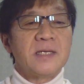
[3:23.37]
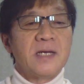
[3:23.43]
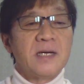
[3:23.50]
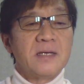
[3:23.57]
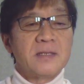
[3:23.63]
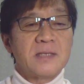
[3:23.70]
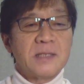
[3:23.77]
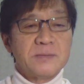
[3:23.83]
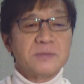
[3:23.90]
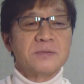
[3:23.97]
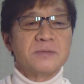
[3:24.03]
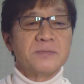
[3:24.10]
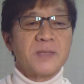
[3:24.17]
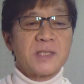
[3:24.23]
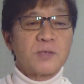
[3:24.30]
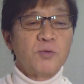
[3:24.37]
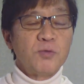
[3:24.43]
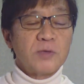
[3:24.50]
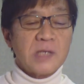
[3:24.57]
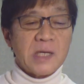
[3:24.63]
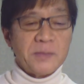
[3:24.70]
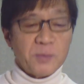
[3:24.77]
多分また今
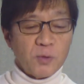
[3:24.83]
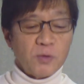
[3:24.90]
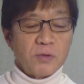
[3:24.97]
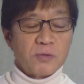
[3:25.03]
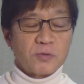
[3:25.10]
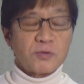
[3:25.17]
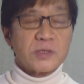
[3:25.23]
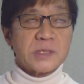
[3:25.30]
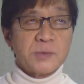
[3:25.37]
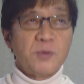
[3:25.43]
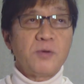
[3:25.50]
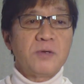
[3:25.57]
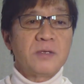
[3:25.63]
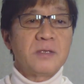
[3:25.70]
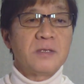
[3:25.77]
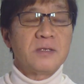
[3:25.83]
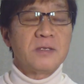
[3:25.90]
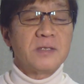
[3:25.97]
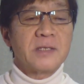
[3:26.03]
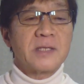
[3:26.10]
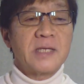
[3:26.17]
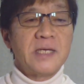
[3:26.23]
回も今年も
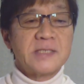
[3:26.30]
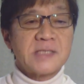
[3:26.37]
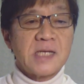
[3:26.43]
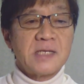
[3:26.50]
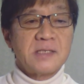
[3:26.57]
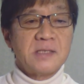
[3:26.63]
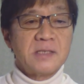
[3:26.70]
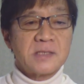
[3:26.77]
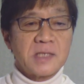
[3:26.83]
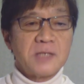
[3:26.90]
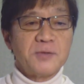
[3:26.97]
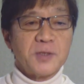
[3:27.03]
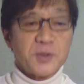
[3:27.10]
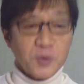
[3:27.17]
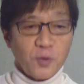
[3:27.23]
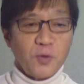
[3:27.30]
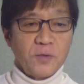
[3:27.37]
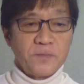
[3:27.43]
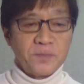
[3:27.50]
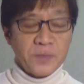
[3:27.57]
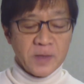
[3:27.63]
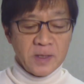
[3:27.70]
掲載されるでしょう。
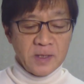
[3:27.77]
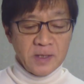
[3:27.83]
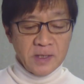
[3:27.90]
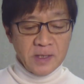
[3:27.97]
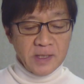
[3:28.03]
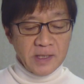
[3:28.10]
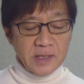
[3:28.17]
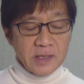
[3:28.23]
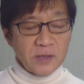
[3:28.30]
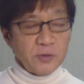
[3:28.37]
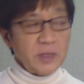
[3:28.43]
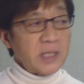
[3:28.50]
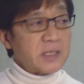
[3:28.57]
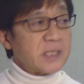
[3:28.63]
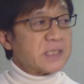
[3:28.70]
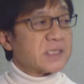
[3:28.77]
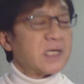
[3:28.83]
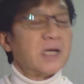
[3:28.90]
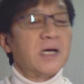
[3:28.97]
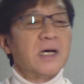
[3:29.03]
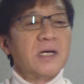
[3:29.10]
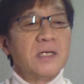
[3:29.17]
去年確
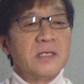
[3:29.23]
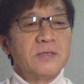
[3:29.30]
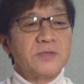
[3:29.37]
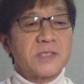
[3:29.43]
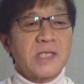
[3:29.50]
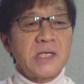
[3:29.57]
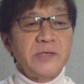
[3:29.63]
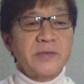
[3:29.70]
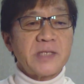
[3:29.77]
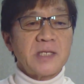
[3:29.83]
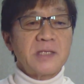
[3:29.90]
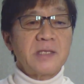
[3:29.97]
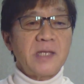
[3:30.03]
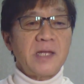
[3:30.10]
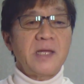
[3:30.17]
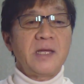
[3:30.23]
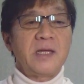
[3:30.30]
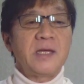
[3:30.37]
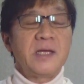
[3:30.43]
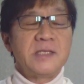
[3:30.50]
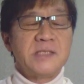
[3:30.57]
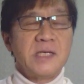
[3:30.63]
か2日にわたって、
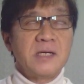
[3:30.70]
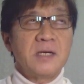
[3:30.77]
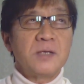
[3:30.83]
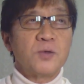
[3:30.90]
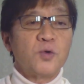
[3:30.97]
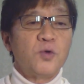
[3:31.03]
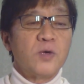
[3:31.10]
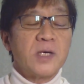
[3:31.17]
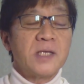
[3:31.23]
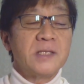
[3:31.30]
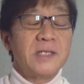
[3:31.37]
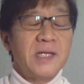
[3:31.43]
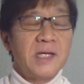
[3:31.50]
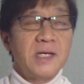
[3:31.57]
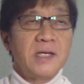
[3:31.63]
え前半後半で